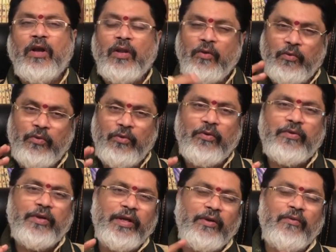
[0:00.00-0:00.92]
అలా గురుడు
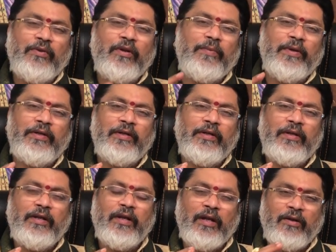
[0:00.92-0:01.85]
ఒక్కడే అక్కడ ఉన్నప్పుడు
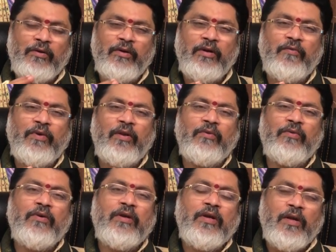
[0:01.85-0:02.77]
ఏంటంటే అక్కడ నుండి వాడు
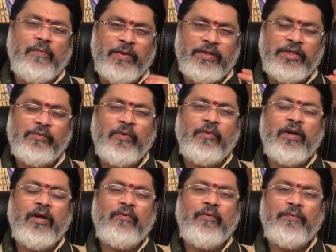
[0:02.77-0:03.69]
పంచమ
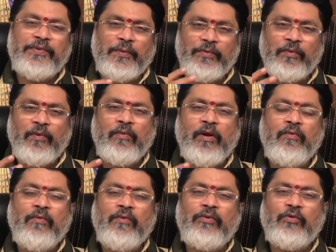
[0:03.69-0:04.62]
భావం సప్తమ
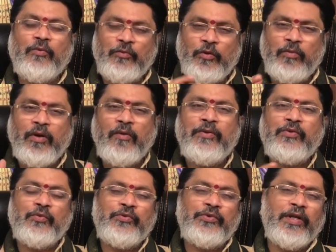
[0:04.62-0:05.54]
భావం తొమ్మిదో భావం
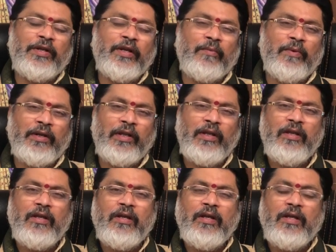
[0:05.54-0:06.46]
చూస్తాడు కాబట్టి
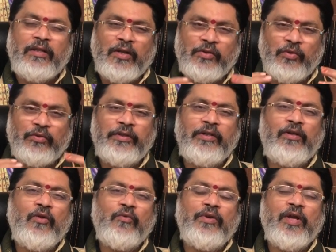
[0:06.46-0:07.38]
తన సొంత
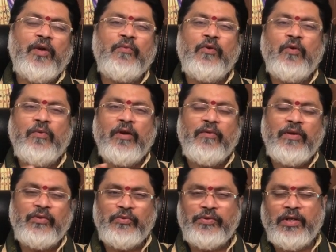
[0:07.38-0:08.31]
ఇంట్లో ఉండి ఆ మూడు
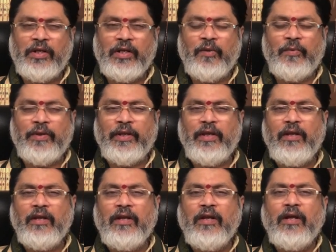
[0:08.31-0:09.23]
భావాలు చూస్తాడు కాబట్టి
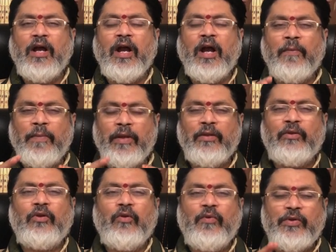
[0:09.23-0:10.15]
ఆ
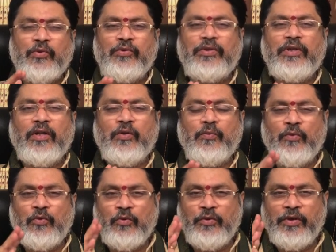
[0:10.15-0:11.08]
బలంతో వాడు చూస్తాడు
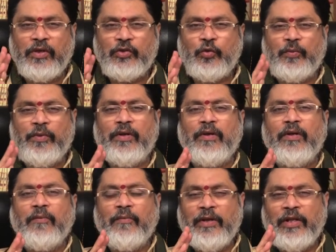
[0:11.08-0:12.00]
గురుడు యొక్క
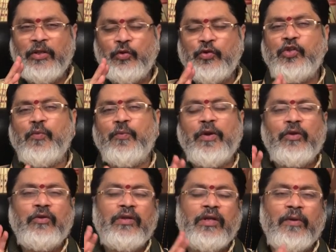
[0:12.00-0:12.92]
శుభమైన దృష్టి
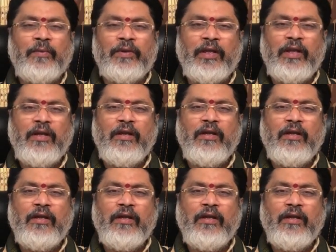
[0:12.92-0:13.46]
పడుతుంది కాబట్టి